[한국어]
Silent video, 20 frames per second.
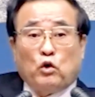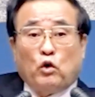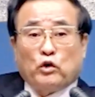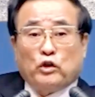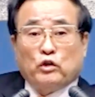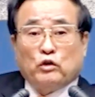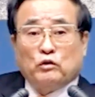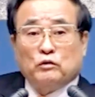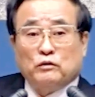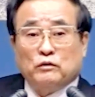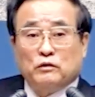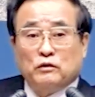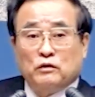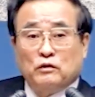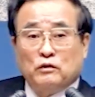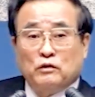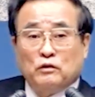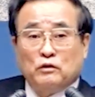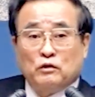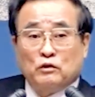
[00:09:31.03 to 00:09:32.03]
용이요.
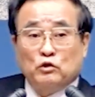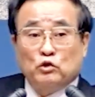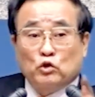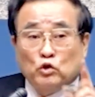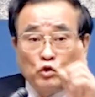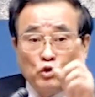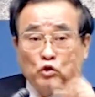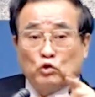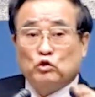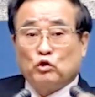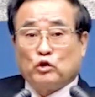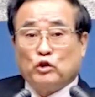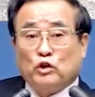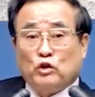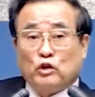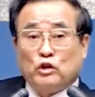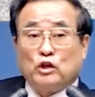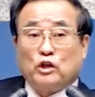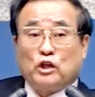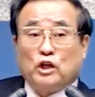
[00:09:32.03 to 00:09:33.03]

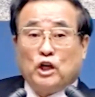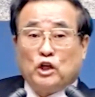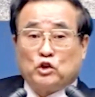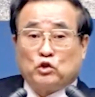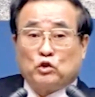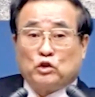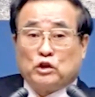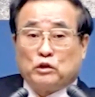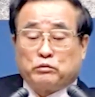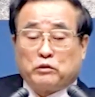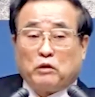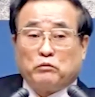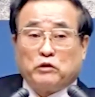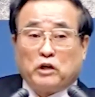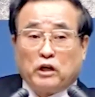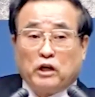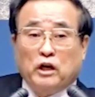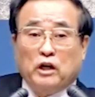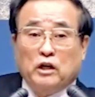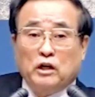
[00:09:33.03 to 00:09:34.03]
육백육십육이요. 이 계시록 십삼
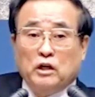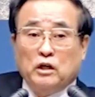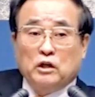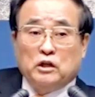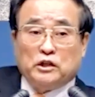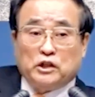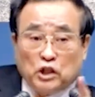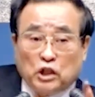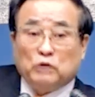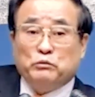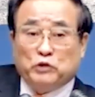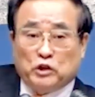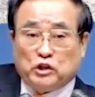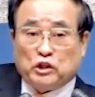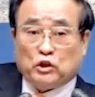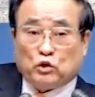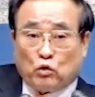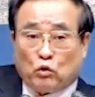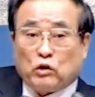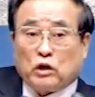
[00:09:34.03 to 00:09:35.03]
장에 지금 이
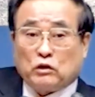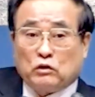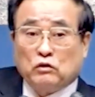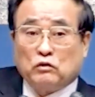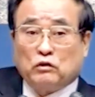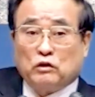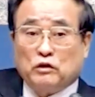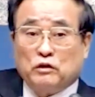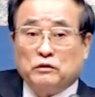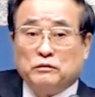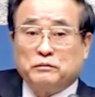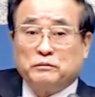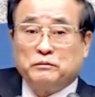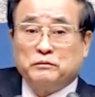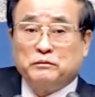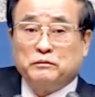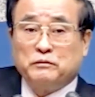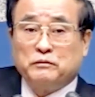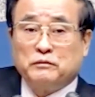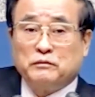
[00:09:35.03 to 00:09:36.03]
시에 똑같은 거예요.
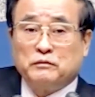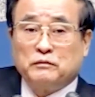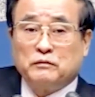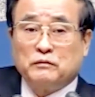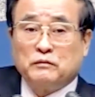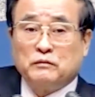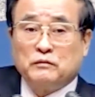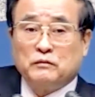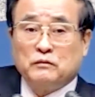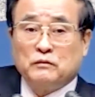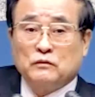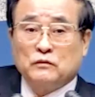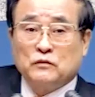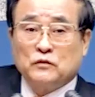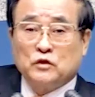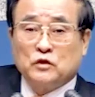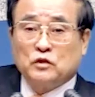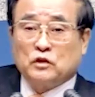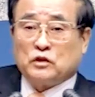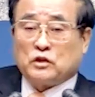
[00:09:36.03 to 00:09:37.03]

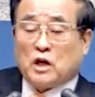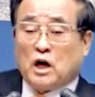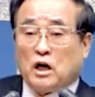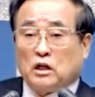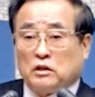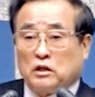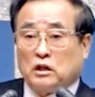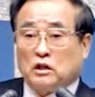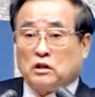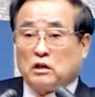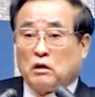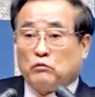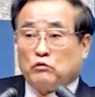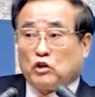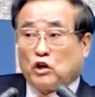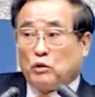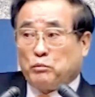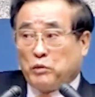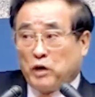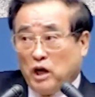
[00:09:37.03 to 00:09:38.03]
그 창세기 삼
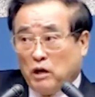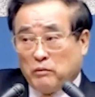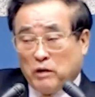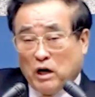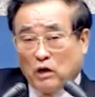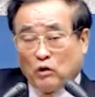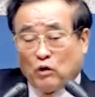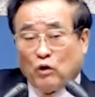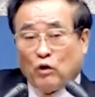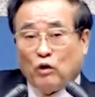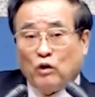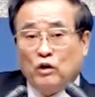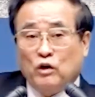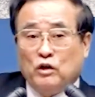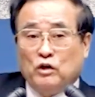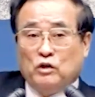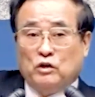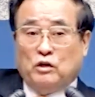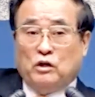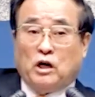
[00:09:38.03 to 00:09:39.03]
장에 뱀하고
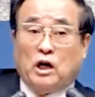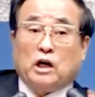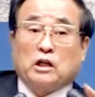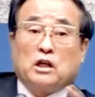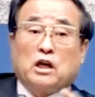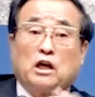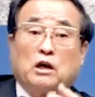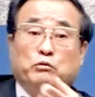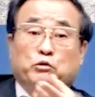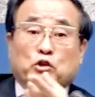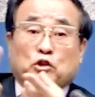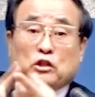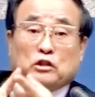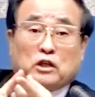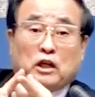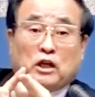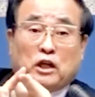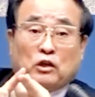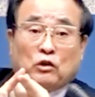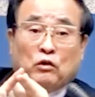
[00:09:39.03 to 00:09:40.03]
아담과
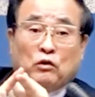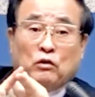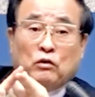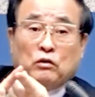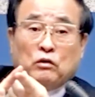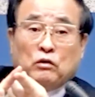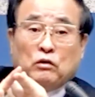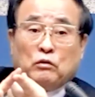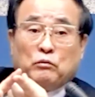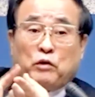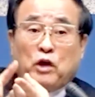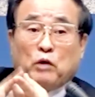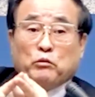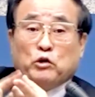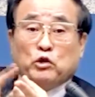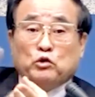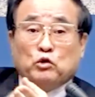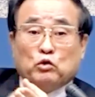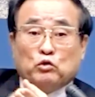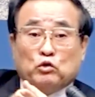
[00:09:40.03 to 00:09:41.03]
붙었잖아요.
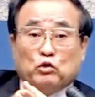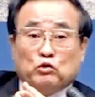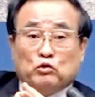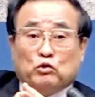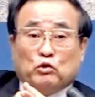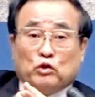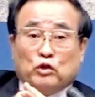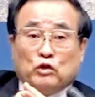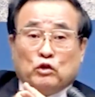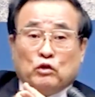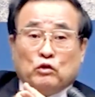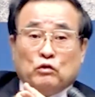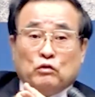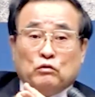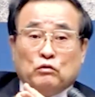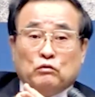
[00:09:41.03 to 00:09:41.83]
뱀은 육백육십육이요.